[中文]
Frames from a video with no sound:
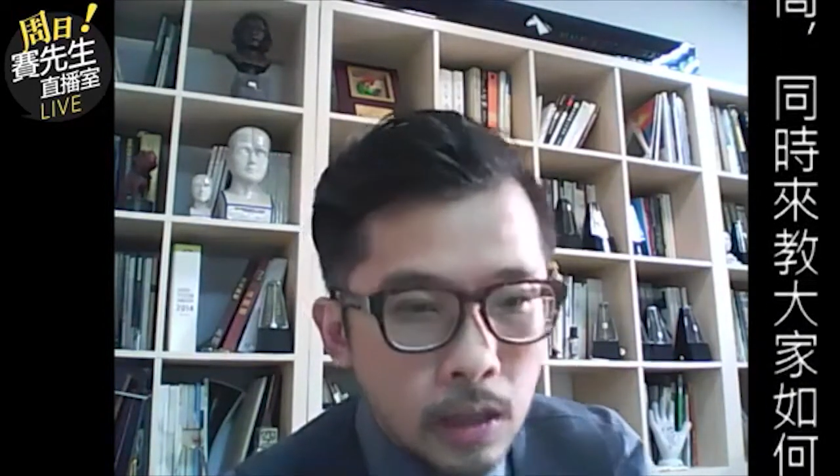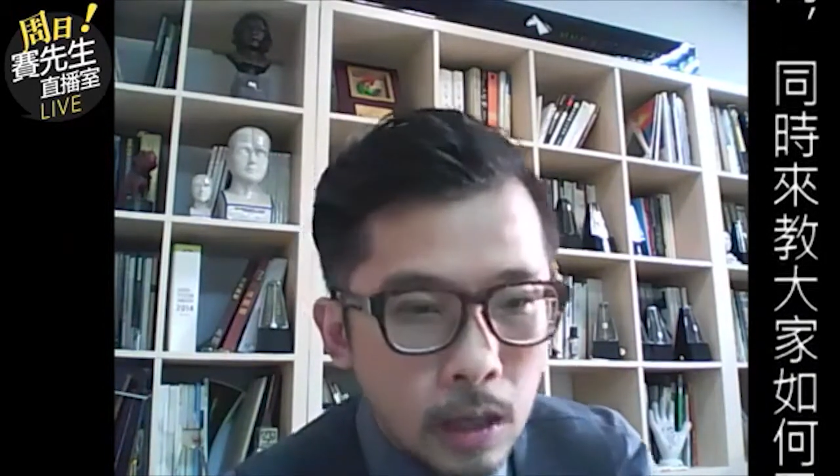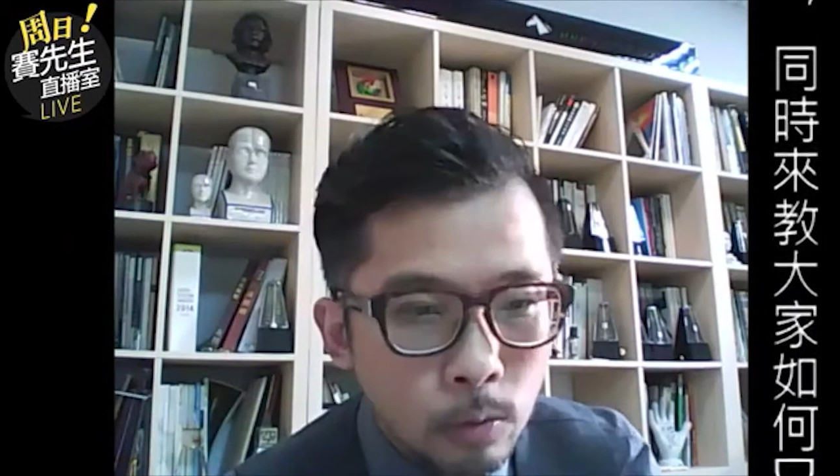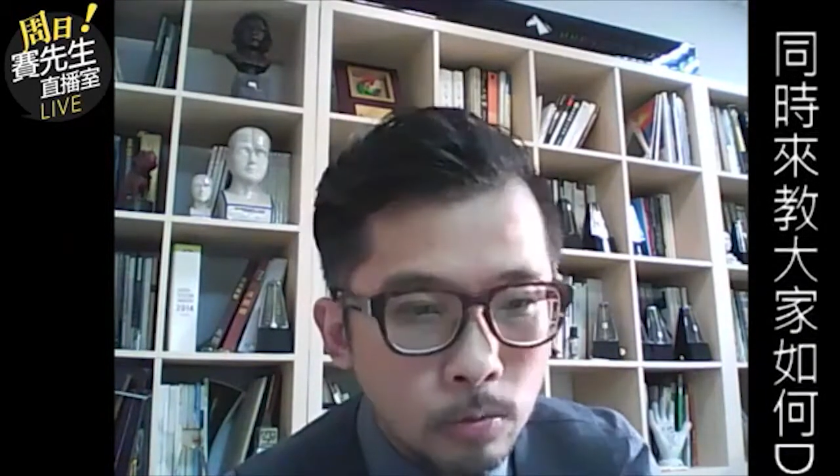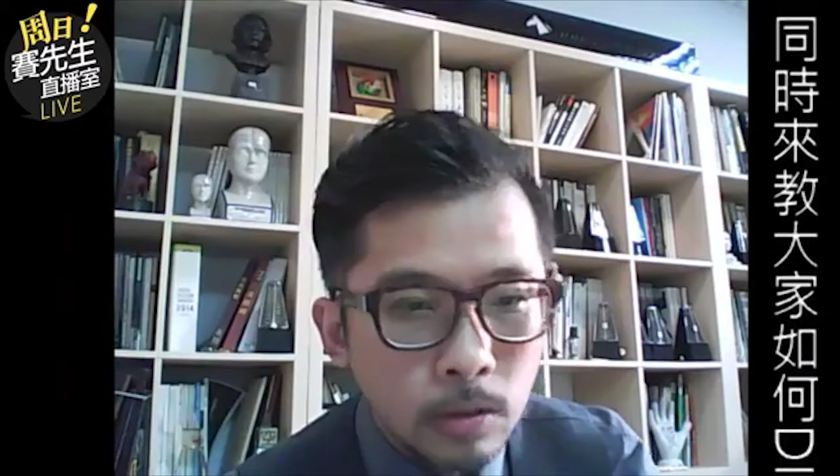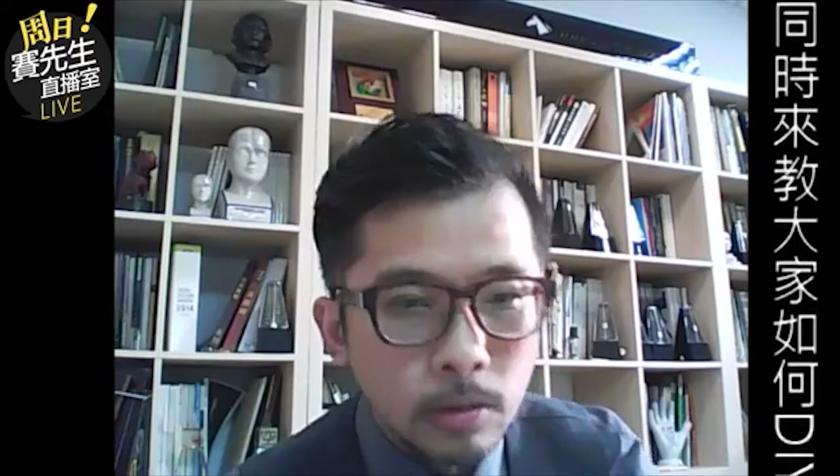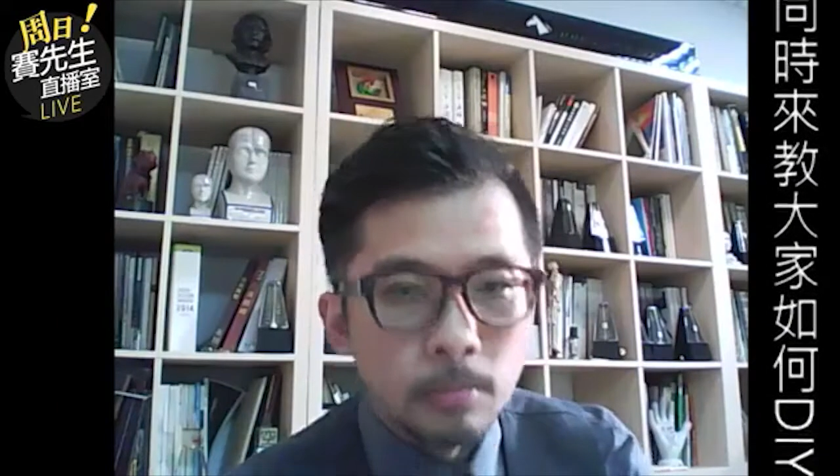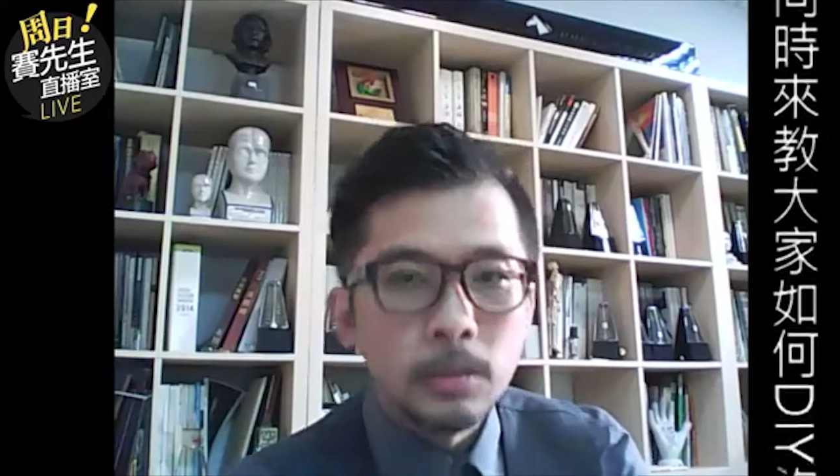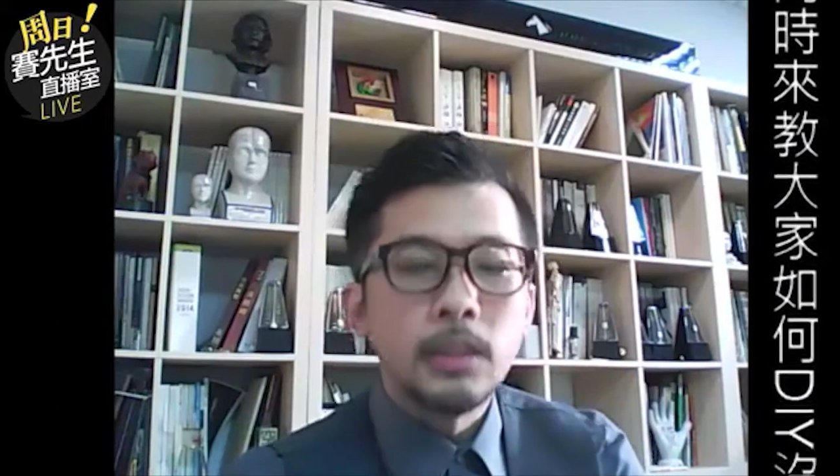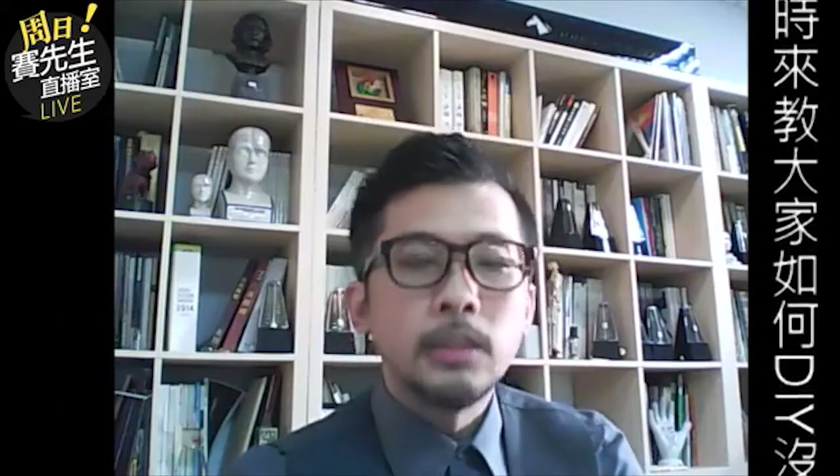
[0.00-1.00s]
哎，阿吴主任，怎
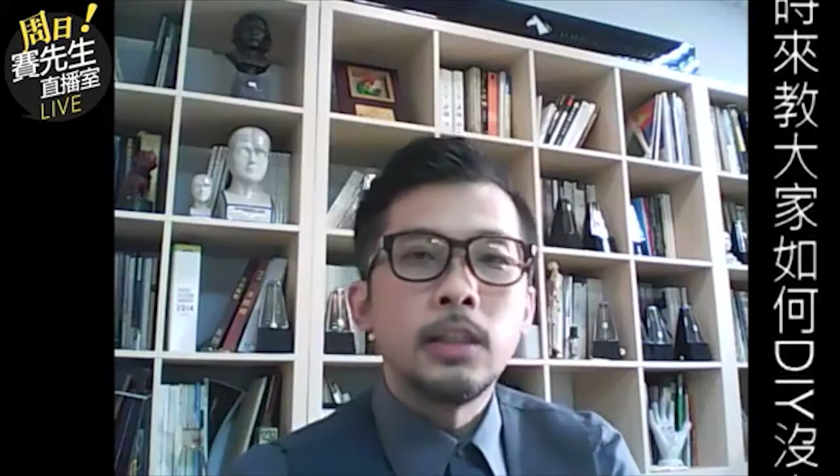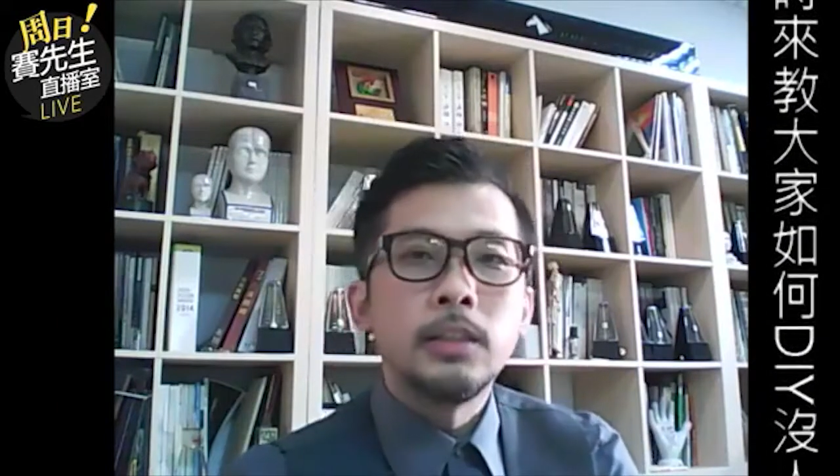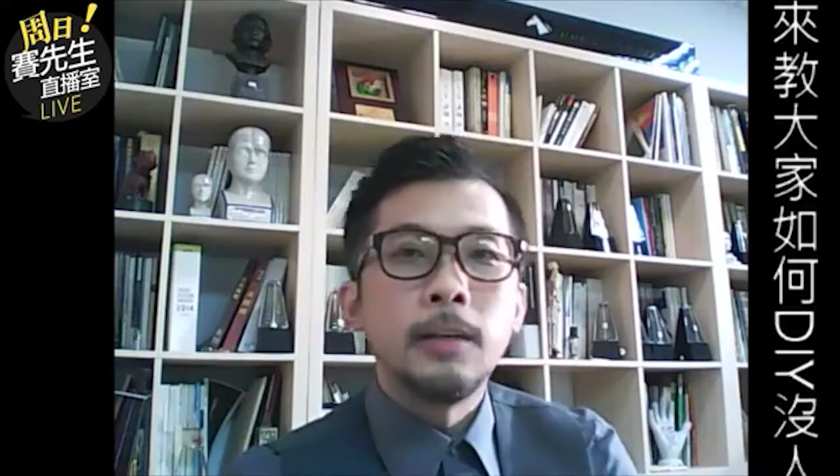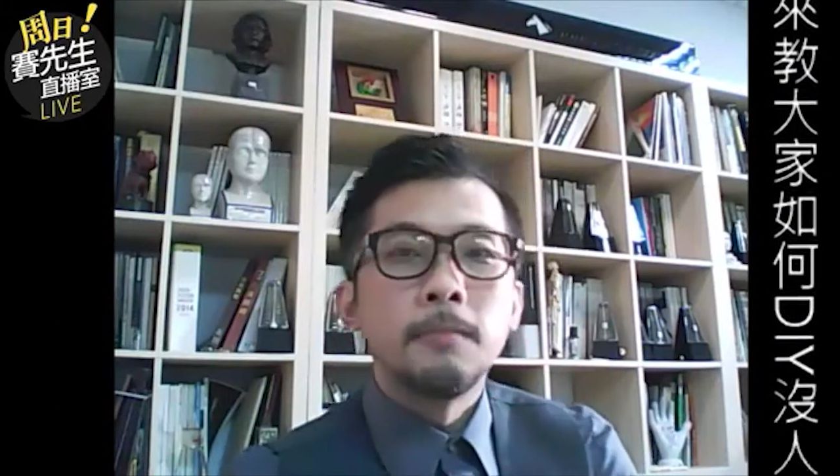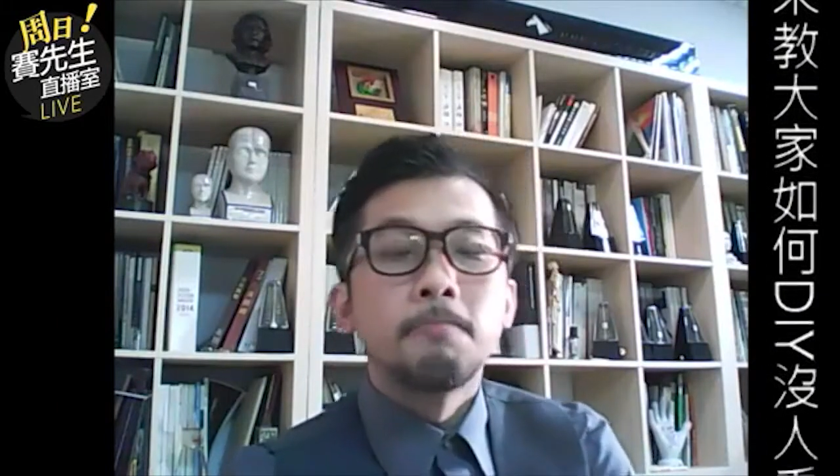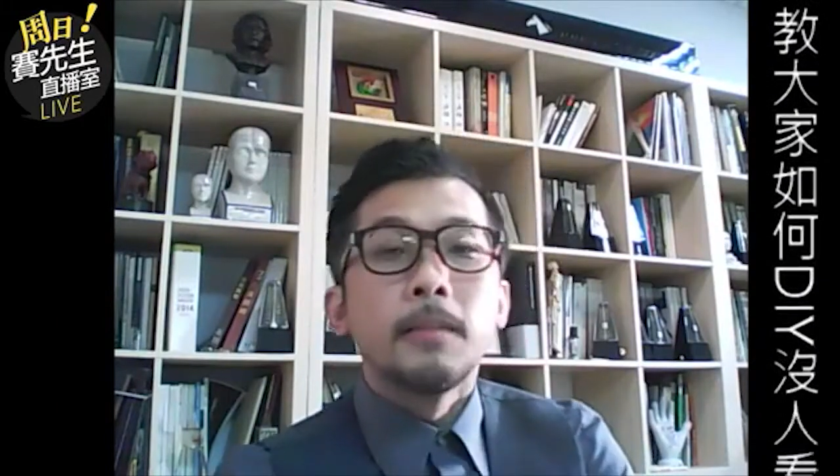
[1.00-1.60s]
么现在才加进来。